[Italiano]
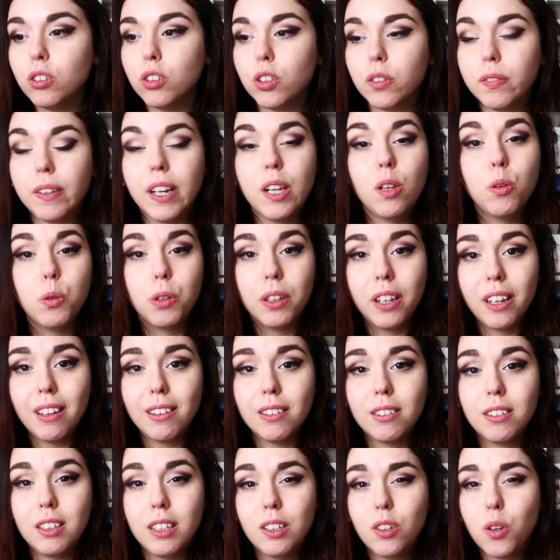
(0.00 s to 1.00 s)
dove gli
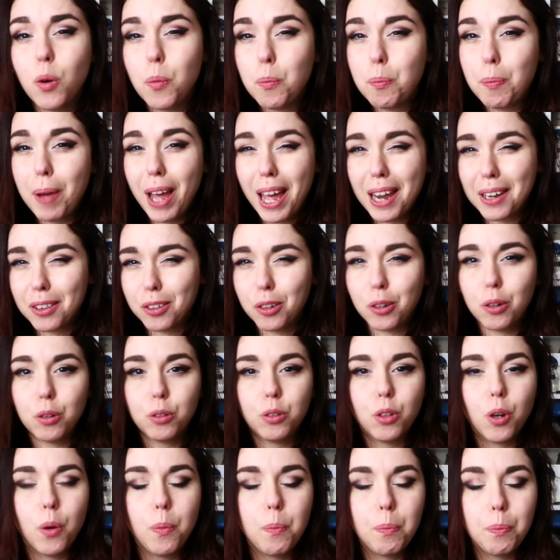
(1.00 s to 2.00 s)
utenti non perdono
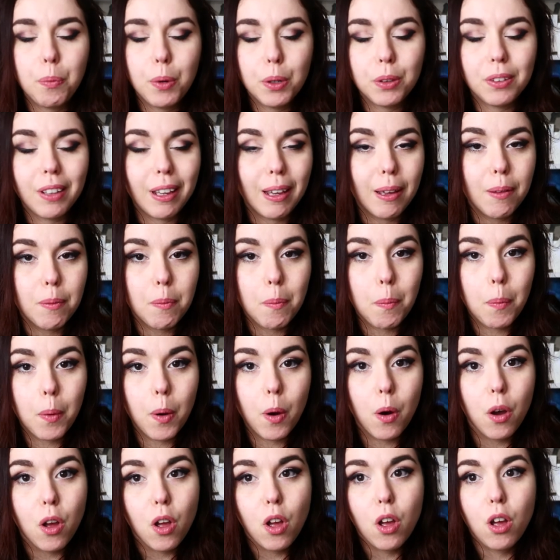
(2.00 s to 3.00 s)
troppo
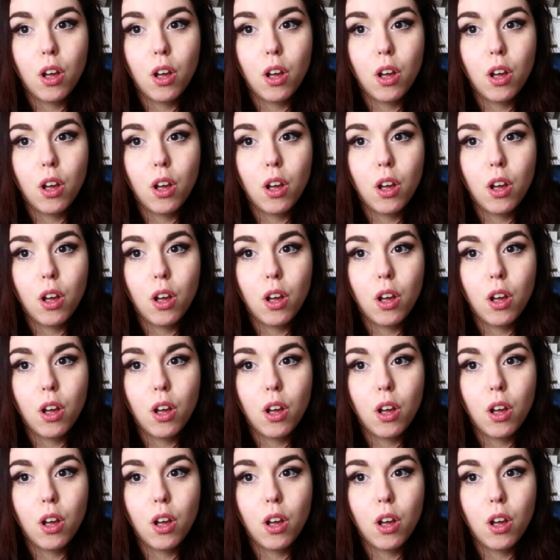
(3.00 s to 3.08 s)
tempo